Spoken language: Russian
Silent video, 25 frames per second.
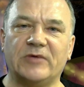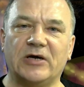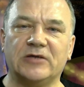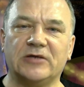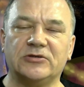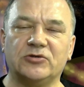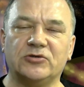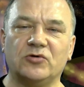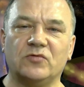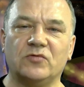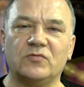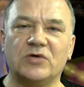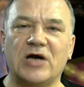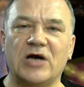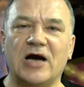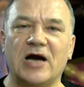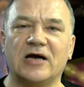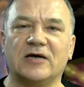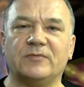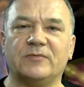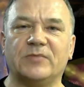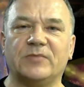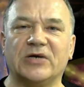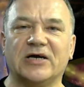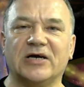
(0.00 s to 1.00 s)
о том,
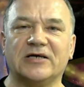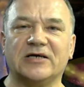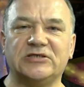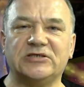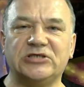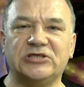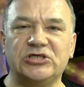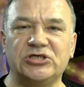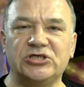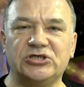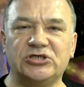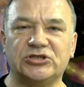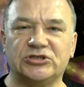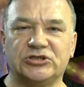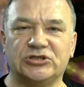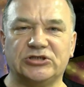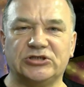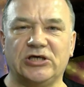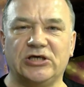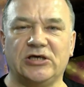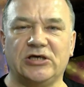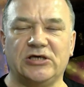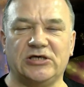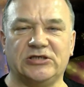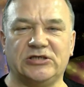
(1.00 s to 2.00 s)
как
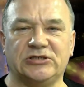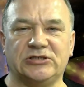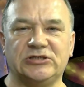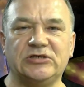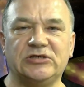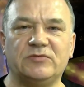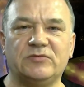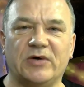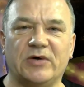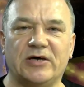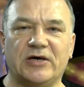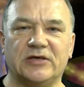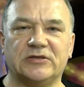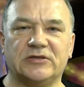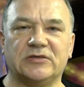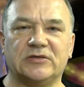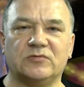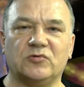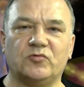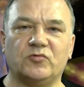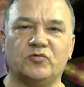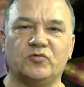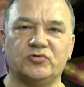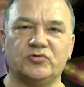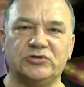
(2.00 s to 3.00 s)
практически идти по
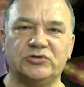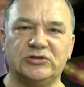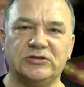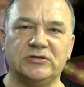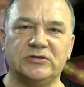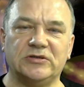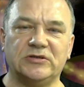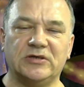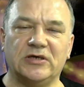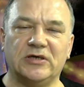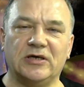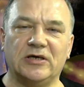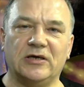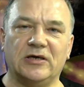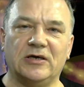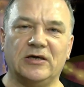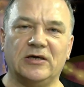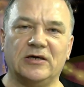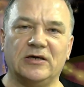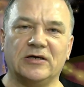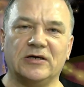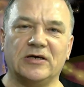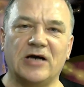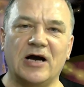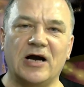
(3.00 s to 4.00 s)
этому пути,
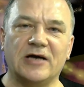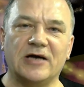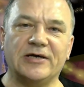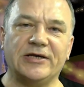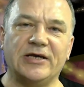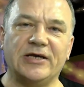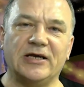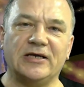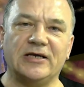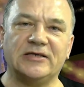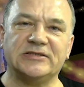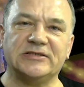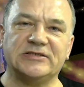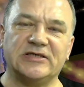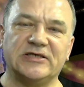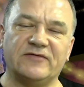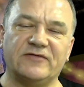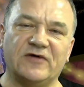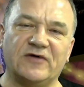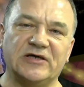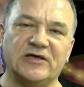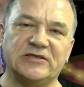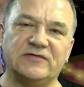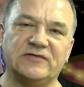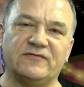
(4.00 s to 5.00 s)
как
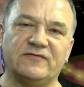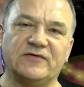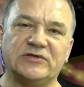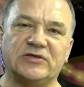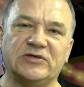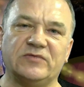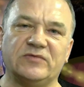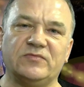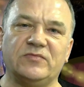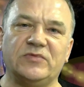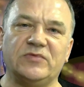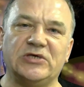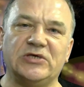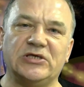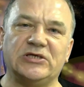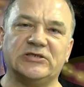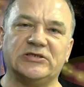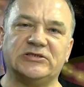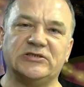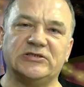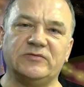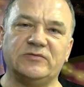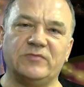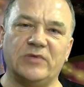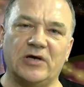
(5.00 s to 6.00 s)
реализовать в этом мире
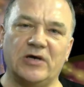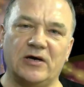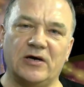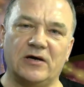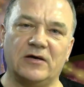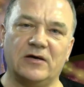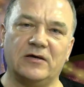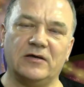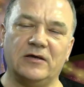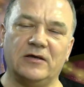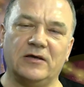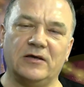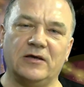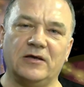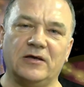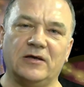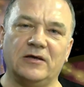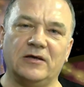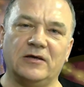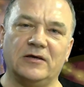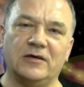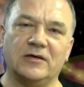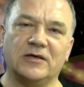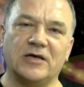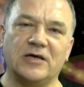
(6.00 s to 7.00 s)
себя,
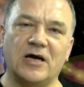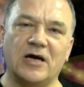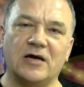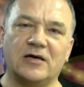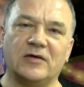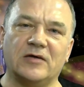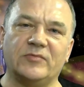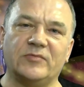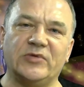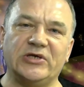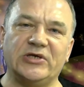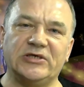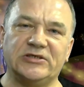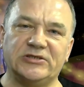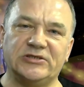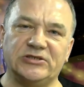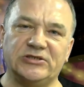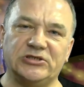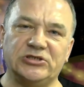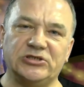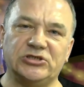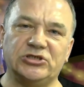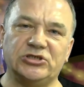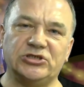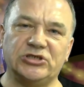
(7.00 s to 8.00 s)
как
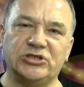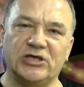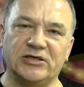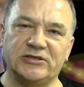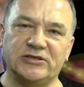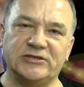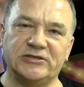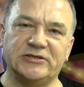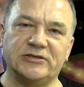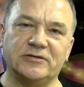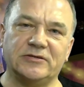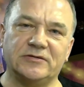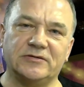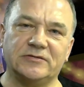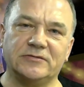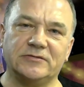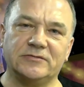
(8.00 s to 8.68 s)
обрести счастье.